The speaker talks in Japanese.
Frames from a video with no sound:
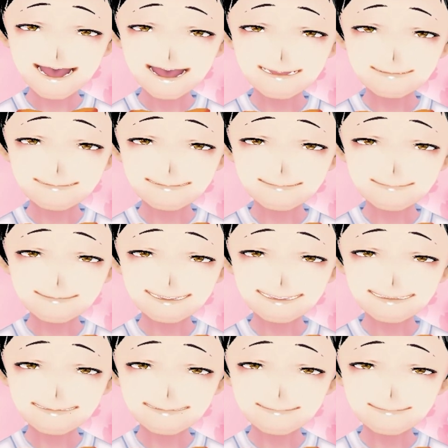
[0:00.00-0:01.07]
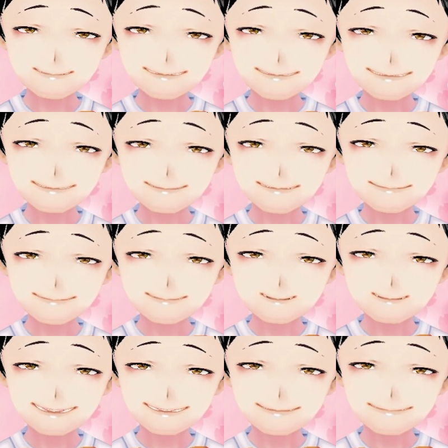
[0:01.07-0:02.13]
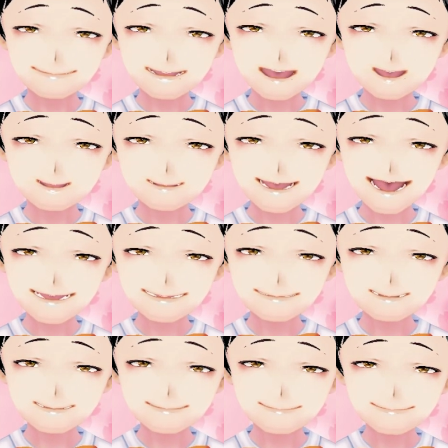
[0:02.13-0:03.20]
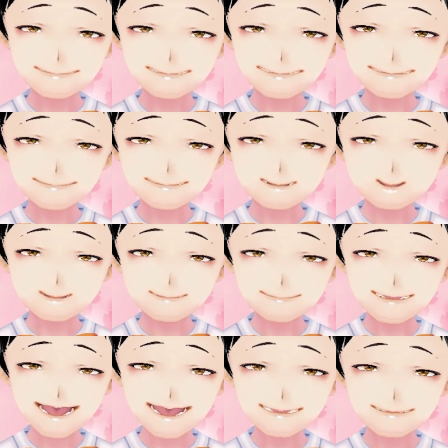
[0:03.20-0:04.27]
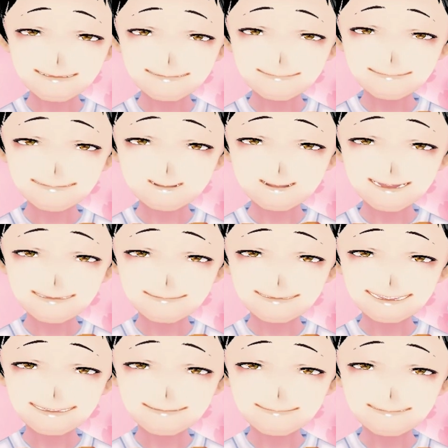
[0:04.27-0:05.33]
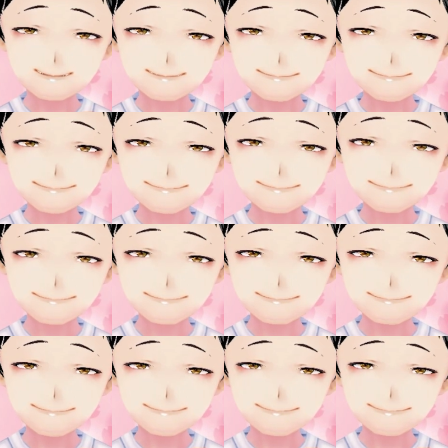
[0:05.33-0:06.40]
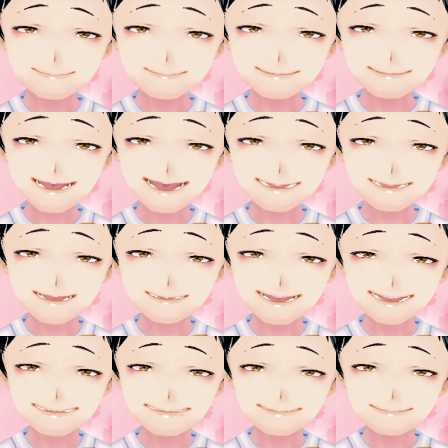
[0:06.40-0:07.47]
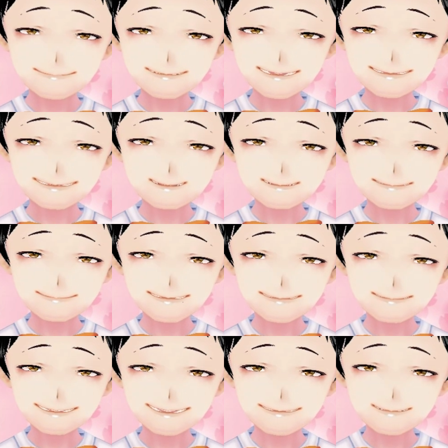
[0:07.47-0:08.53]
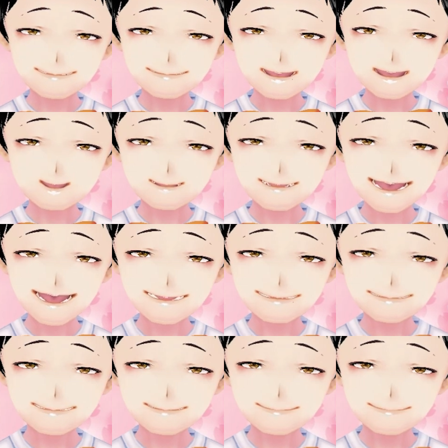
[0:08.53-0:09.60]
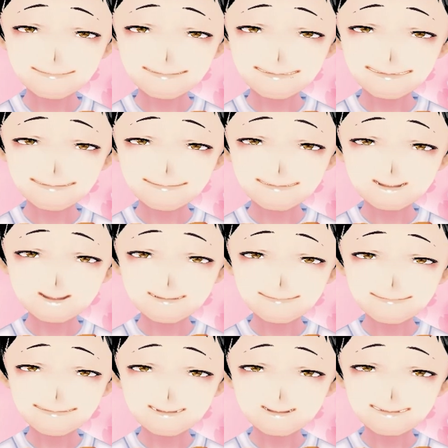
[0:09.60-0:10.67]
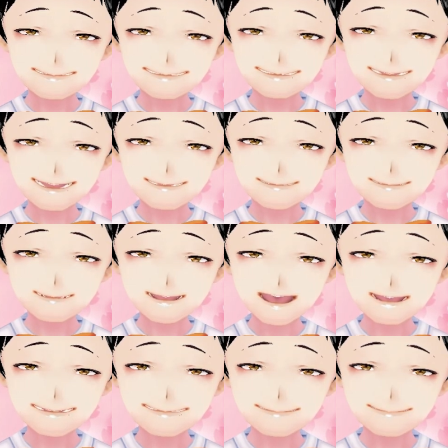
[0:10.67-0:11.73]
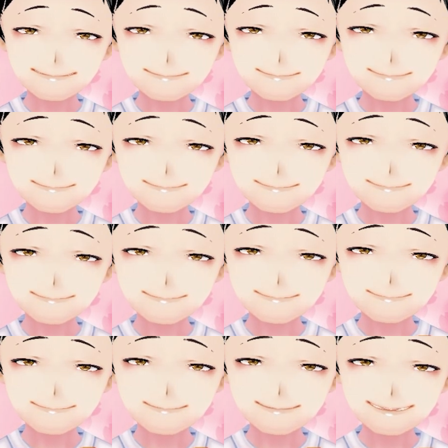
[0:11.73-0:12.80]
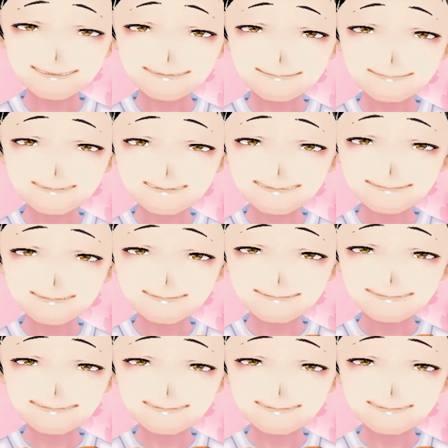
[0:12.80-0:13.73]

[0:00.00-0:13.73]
阪神メイン芝1600メートルで行われる G2 阪神牝馬ステークス。中山メイン芝1600メートルで行われる G2 ニュージーランドトロフィー。4月11